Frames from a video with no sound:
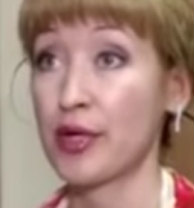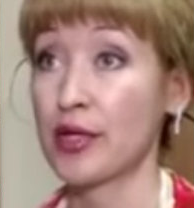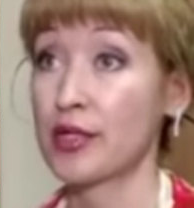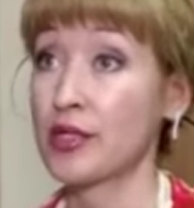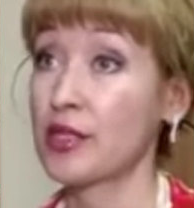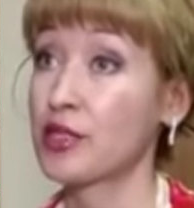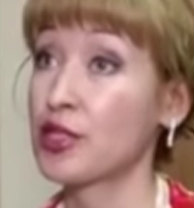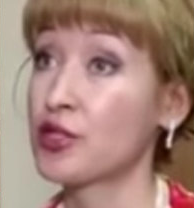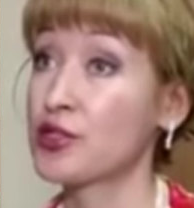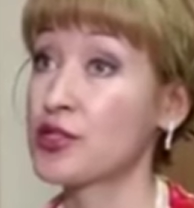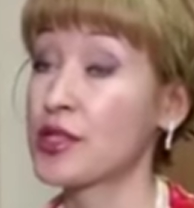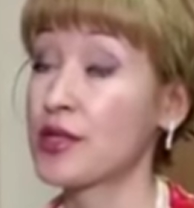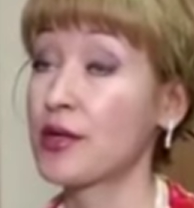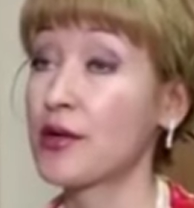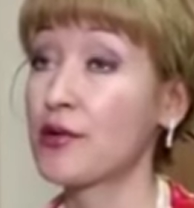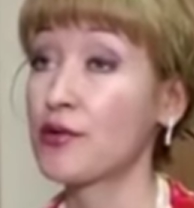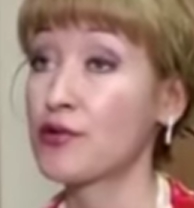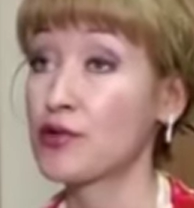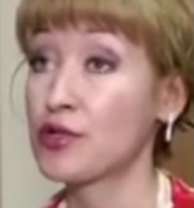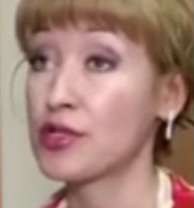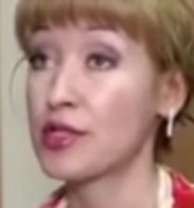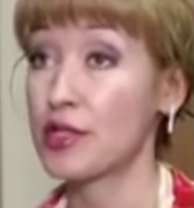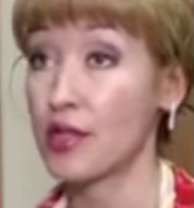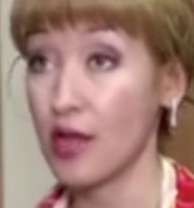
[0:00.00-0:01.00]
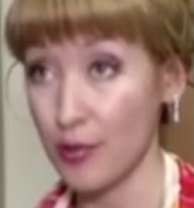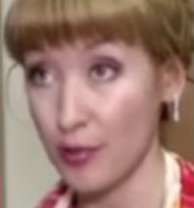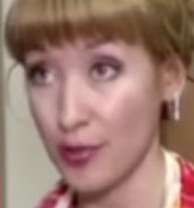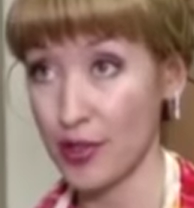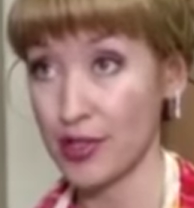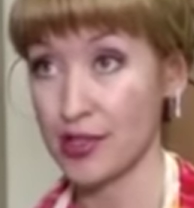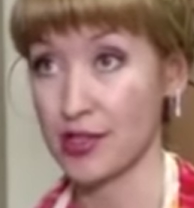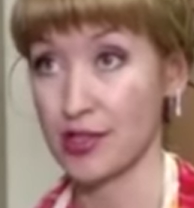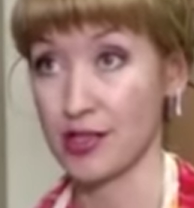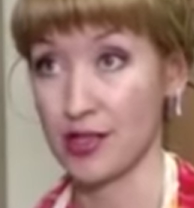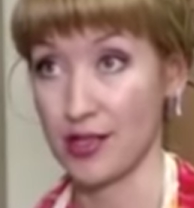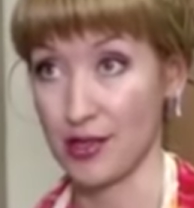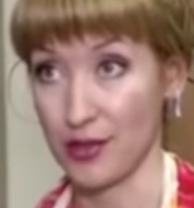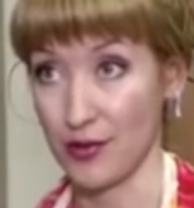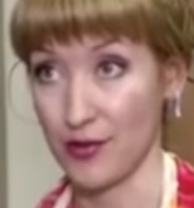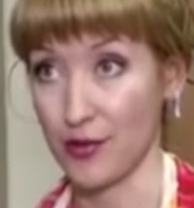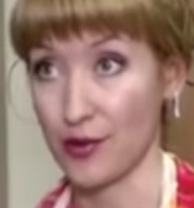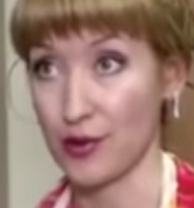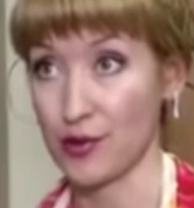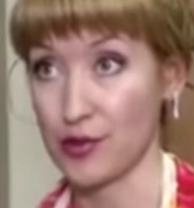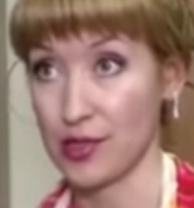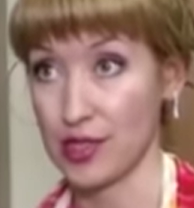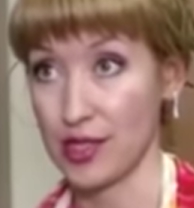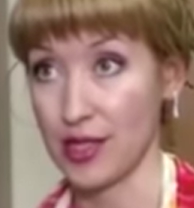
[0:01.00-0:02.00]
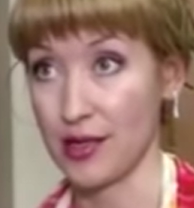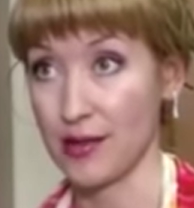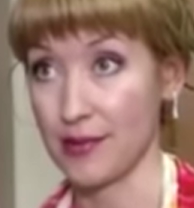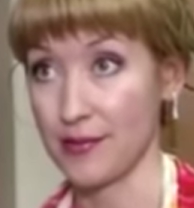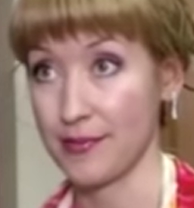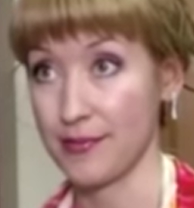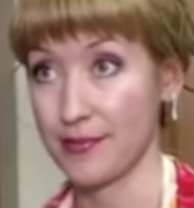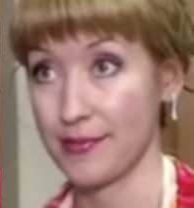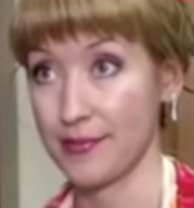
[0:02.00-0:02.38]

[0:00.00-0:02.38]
практически у 100% людей?